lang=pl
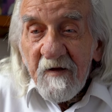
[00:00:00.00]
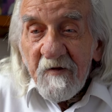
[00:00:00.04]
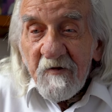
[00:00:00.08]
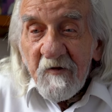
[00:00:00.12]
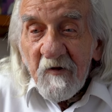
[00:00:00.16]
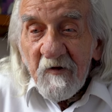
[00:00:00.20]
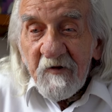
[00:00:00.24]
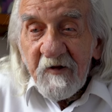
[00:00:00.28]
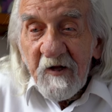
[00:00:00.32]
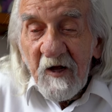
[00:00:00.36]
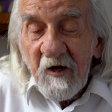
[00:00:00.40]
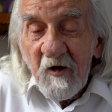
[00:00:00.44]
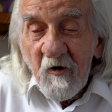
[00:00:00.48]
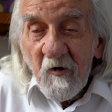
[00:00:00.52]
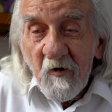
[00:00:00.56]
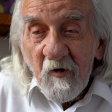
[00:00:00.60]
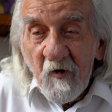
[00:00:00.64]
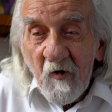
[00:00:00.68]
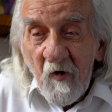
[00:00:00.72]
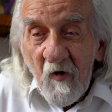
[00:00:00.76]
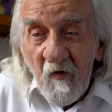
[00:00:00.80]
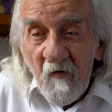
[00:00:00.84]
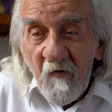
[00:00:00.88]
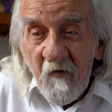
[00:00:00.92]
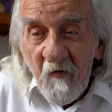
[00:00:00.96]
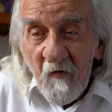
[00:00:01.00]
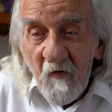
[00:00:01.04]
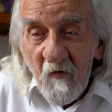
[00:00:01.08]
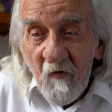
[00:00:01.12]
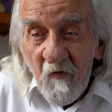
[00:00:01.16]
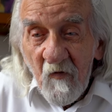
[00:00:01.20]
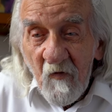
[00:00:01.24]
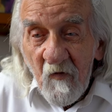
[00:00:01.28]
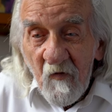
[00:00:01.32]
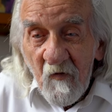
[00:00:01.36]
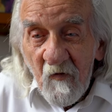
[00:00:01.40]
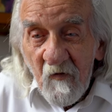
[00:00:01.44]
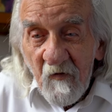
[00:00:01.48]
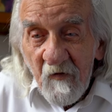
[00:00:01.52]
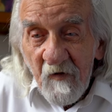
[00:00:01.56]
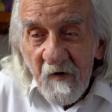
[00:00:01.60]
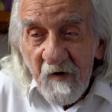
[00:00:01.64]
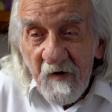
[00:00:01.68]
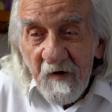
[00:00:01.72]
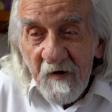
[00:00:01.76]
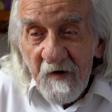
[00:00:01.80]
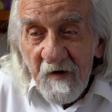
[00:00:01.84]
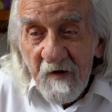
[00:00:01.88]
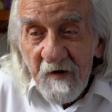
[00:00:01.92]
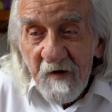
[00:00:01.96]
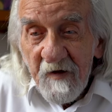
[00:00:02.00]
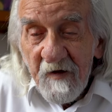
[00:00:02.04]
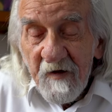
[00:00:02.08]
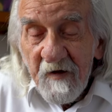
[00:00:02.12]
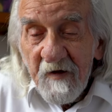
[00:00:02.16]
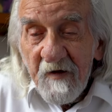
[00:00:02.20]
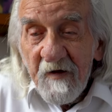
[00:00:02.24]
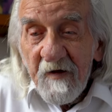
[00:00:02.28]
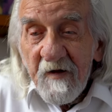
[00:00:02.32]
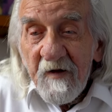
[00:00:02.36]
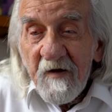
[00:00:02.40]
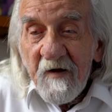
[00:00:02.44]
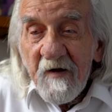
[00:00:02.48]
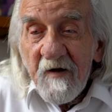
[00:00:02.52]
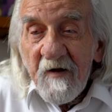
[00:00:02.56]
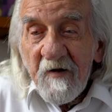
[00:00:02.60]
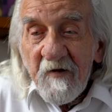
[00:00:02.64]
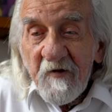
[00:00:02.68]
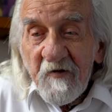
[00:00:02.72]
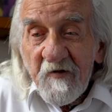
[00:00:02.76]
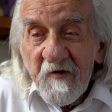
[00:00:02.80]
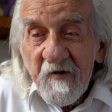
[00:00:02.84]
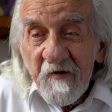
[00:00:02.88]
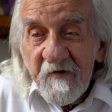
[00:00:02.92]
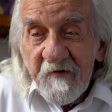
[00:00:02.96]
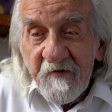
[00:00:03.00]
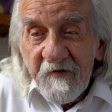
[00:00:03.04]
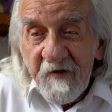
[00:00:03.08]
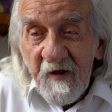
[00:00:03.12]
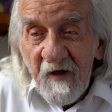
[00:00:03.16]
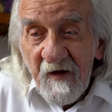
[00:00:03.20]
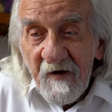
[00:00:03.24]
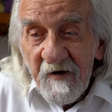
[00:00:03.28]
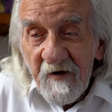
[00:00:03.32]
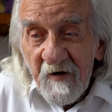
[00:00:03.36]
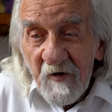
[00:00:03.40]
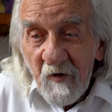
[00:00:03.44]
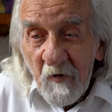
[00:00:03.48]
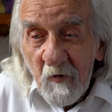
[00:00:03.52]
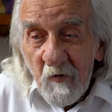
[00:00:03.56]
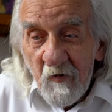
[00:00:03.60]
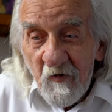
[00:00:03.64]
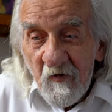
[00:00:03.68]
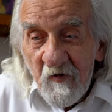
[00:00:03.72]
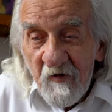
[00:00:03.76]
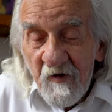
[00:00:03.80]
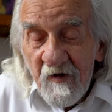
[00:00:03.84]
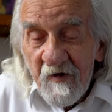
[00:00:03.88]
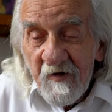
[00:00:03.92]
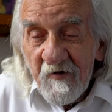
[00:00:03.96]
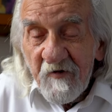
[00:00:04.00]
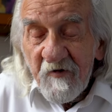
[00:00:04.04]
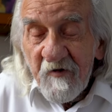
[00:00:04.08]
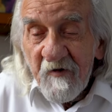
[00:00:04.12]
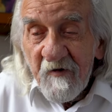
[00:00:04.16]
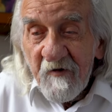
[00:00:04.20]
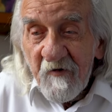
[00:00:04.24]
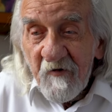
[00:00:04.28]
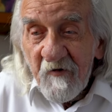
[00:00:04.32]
Do tego rowu, gdzie stali ludzie, gdzie